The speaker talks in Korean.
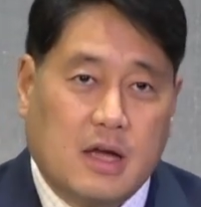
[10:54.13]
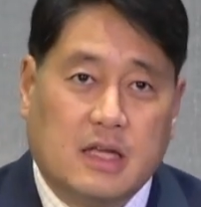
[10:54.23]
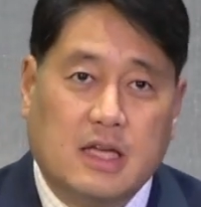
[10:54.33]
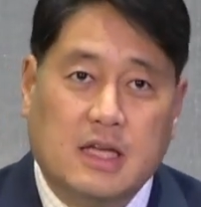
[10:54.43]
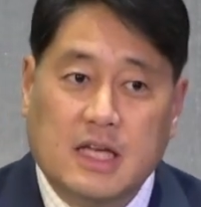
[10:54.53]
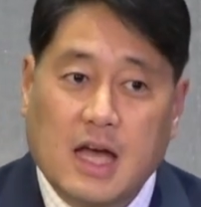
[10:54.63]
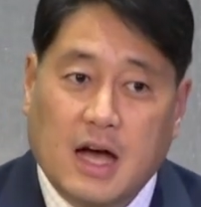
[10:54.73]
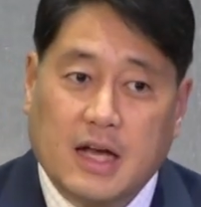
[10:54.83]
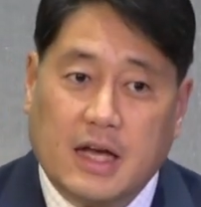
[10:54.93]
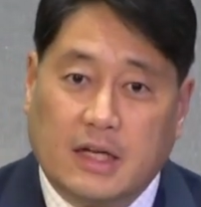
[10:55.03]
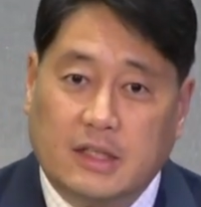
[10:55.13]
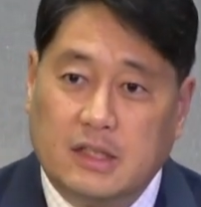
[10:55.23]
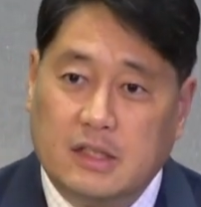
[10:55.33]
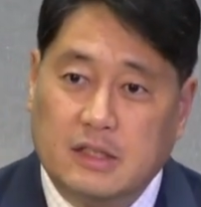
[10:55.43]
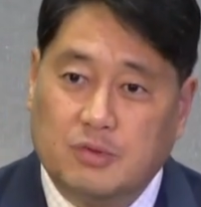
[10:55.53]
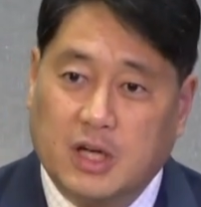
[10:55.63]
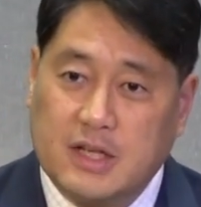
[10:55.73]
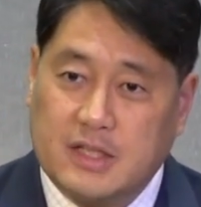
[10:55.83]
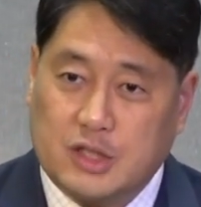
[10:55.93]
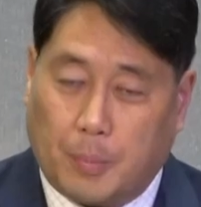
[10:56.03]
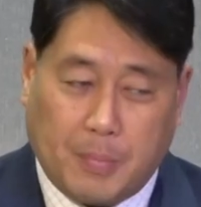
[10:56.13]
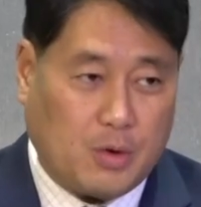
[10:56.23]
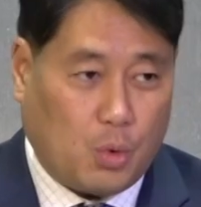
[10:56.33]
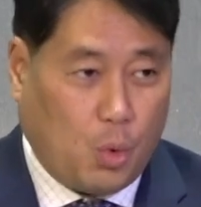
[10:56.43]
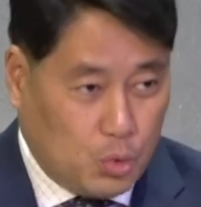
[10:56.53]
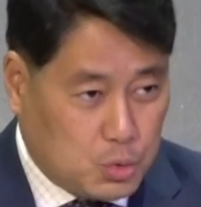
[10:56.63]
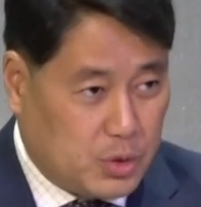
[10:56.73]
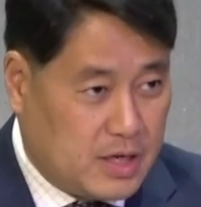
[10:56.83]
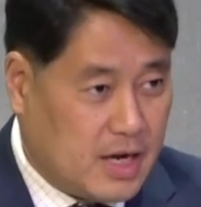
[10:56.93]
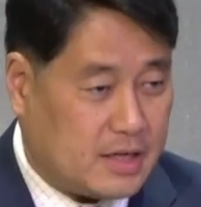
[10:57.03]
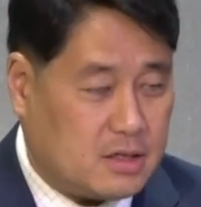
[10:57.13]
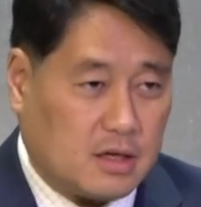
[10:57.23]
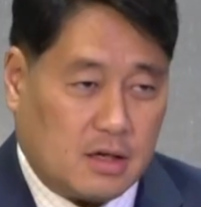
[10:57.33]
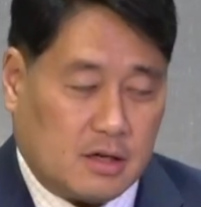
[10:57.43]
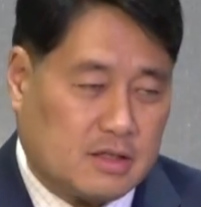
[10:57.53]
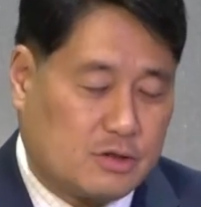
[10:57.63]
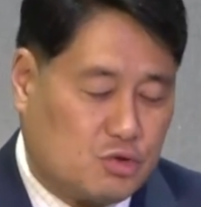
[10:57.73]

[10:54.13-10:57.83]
이 이야기를 우리가 이제 접하고 오늘 또 이야기를 어,